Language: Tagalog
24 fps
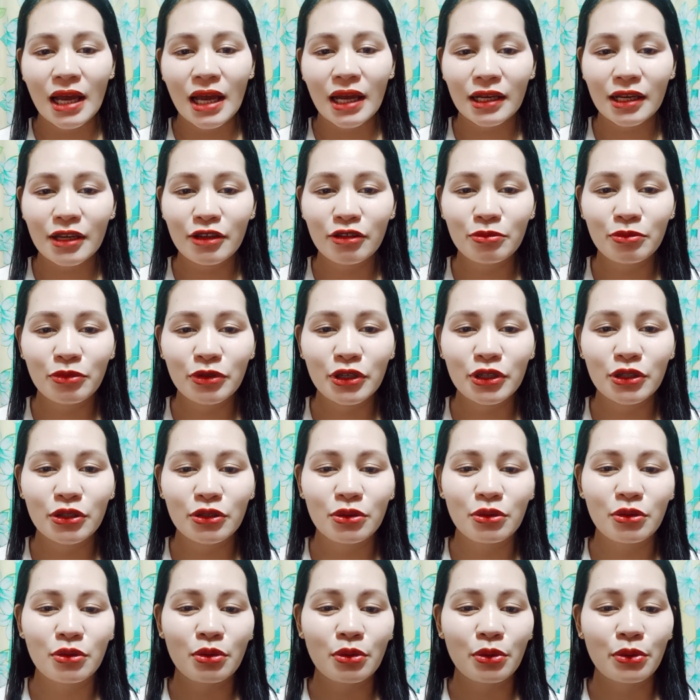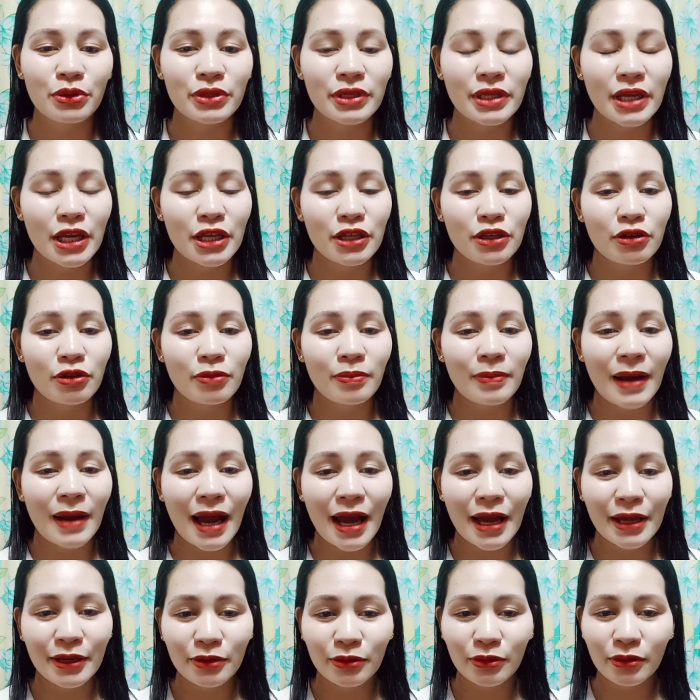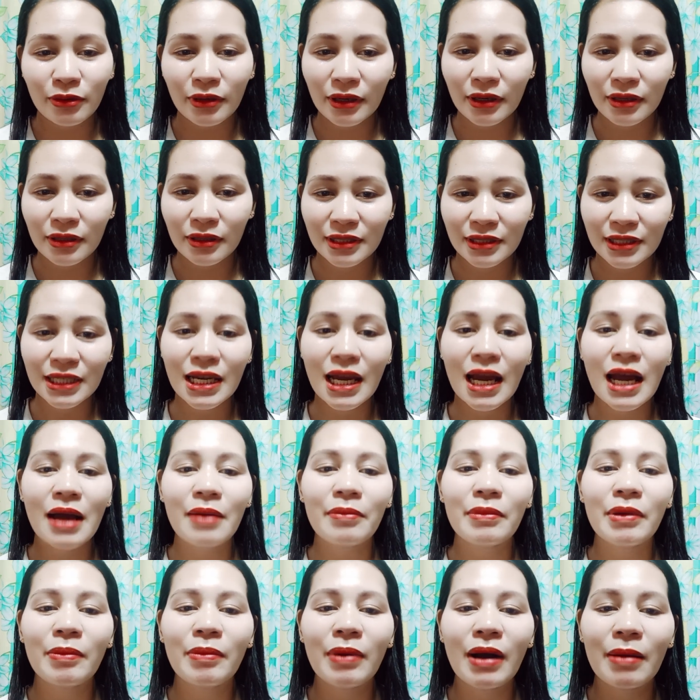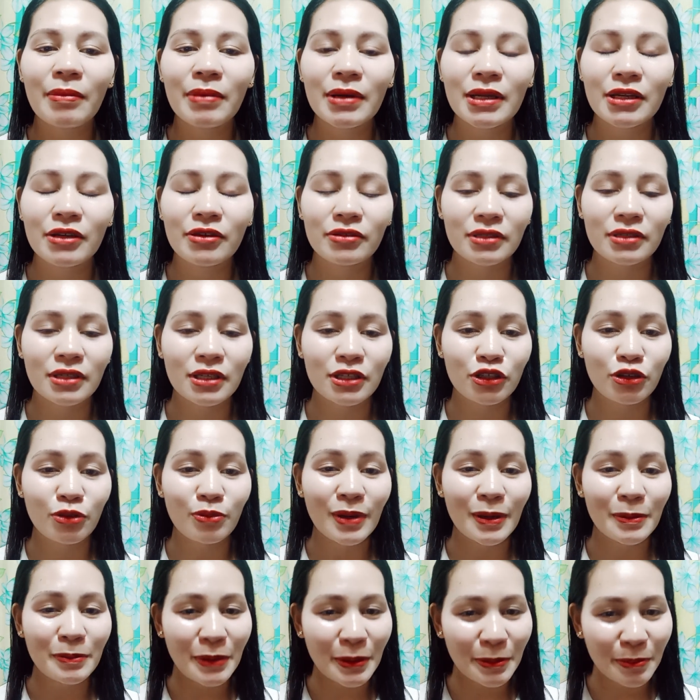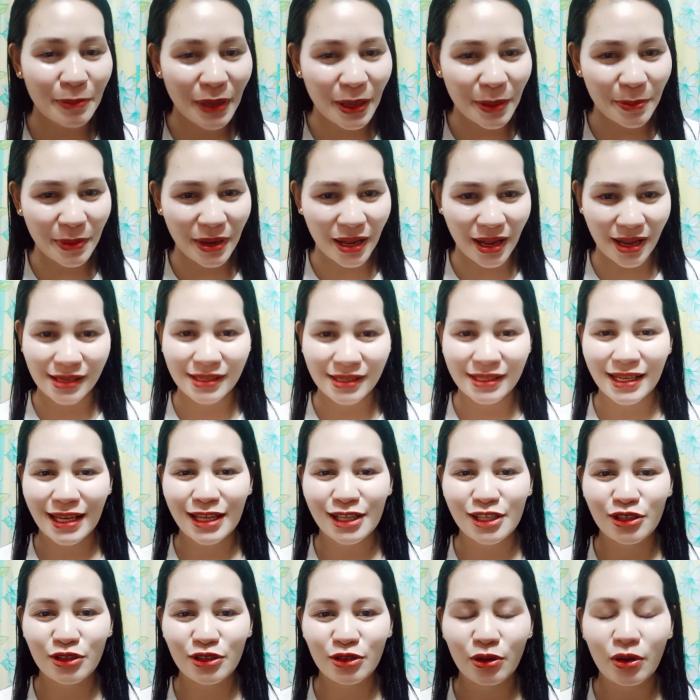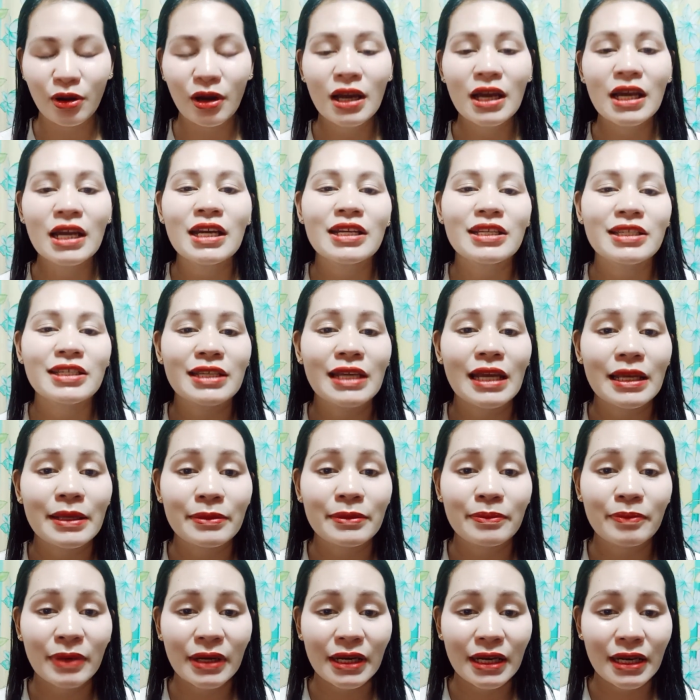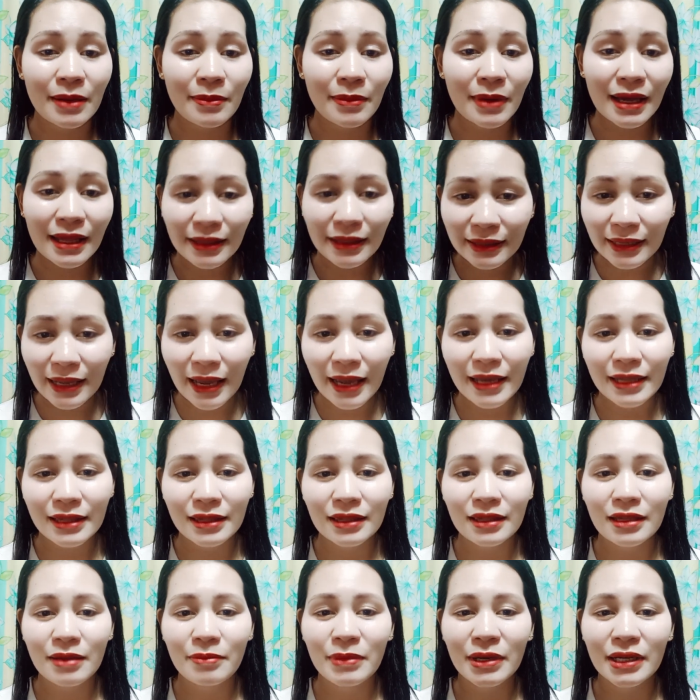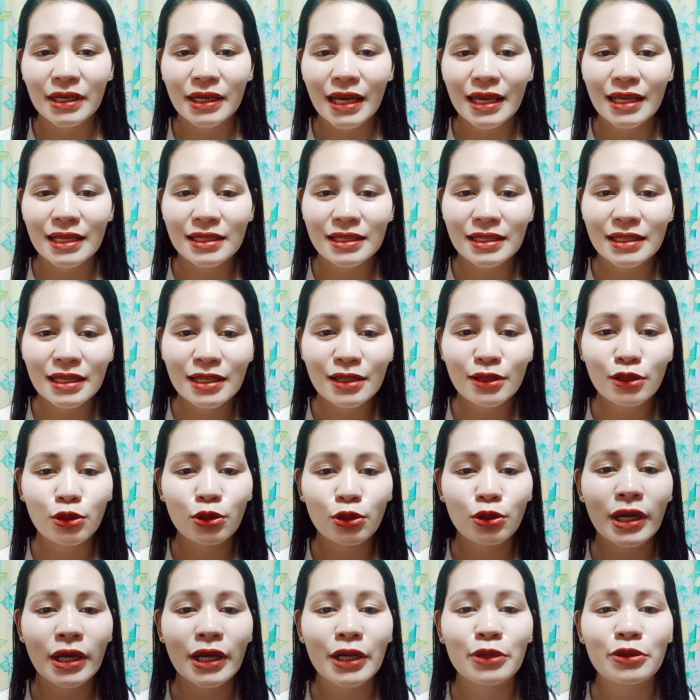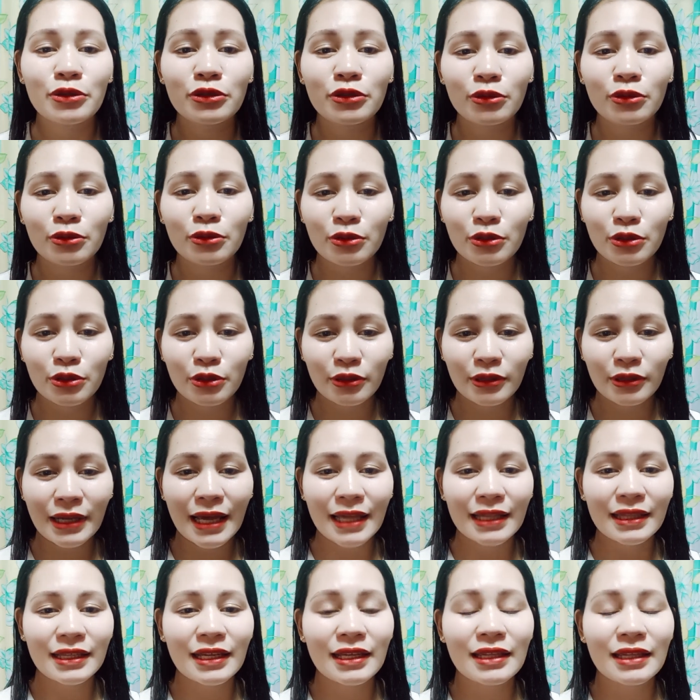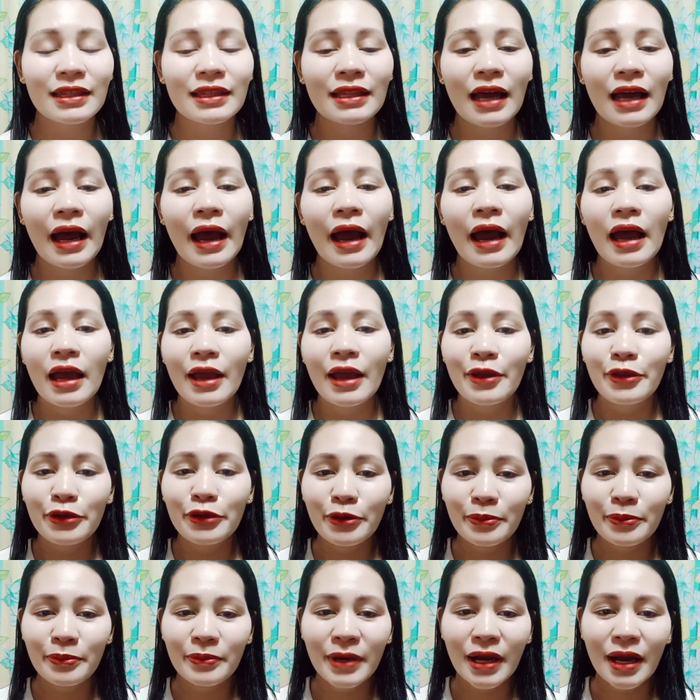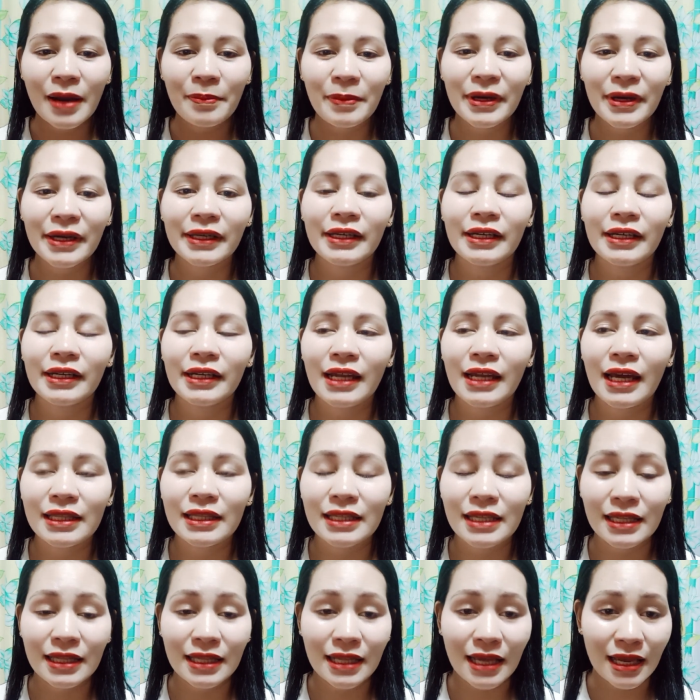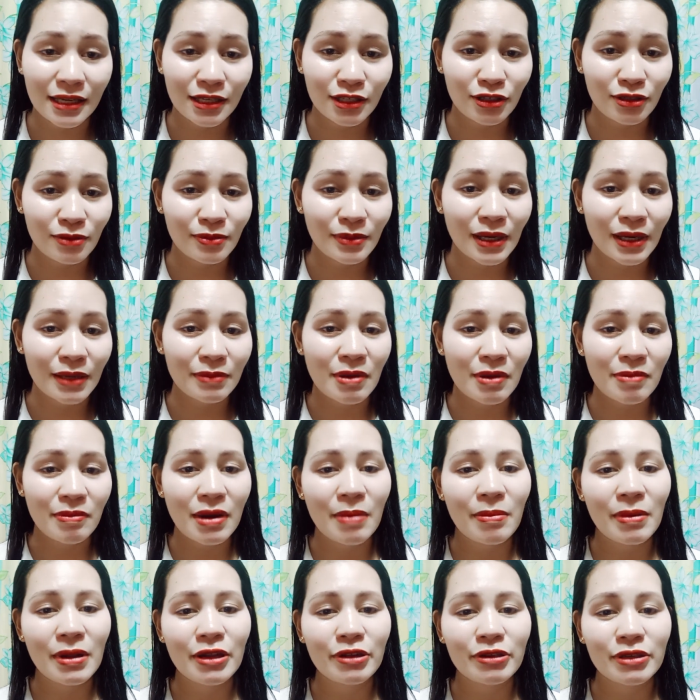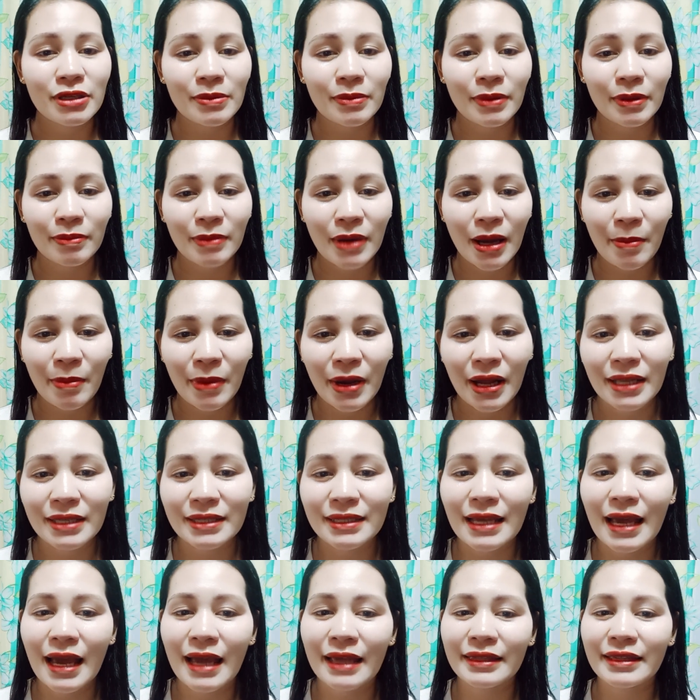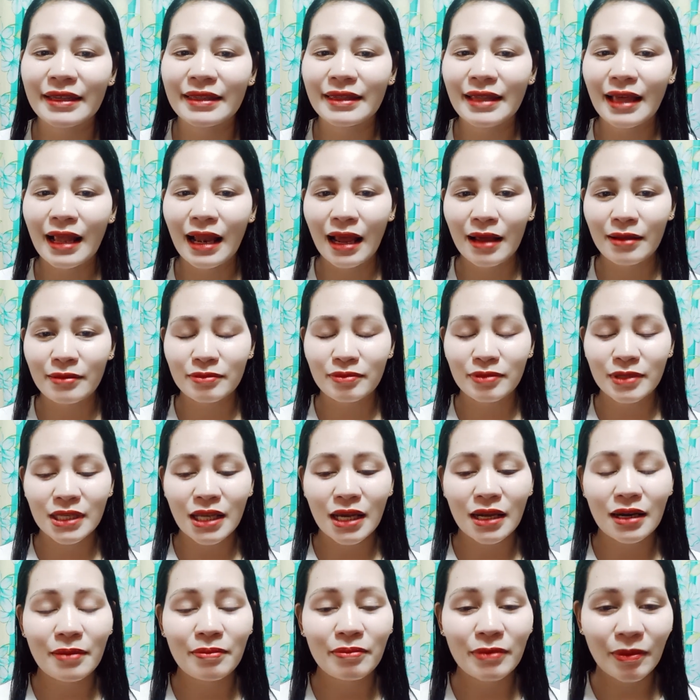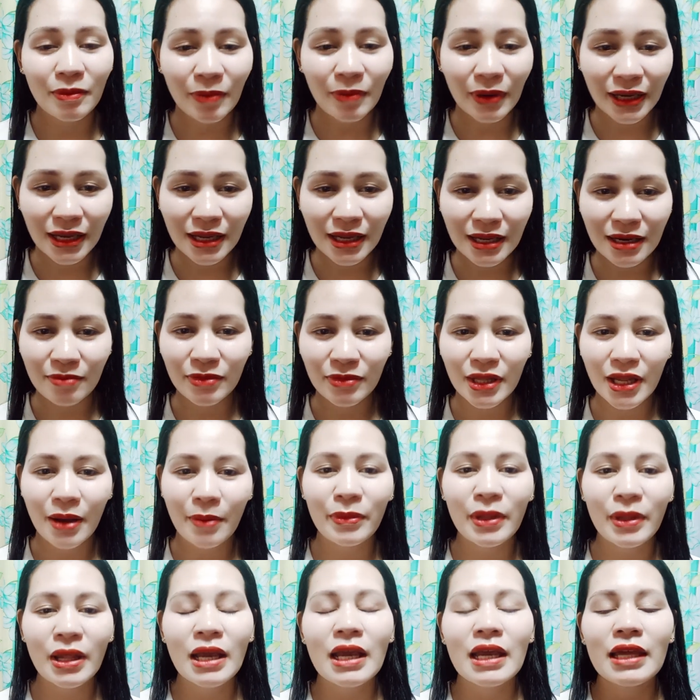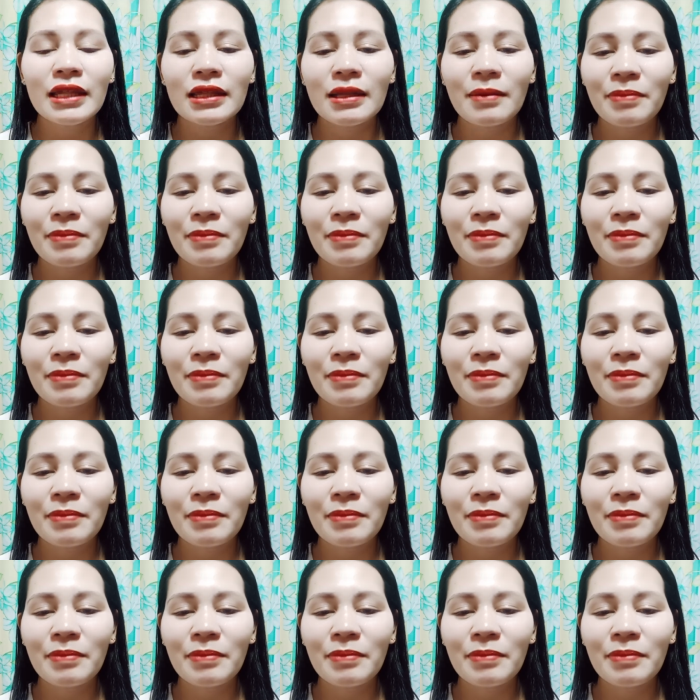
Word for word: Ngayon po ituturo ko sa inyo paano siya mababaliw sa sobrang pagmamahal sa inyo. Siyempre naman, kahit naman ay sino, ay gustong gusto natin na yung mga partner natin ay sobrang mababaliw sa pagmamahal sa atin dahil ang sarap na pakiramdam na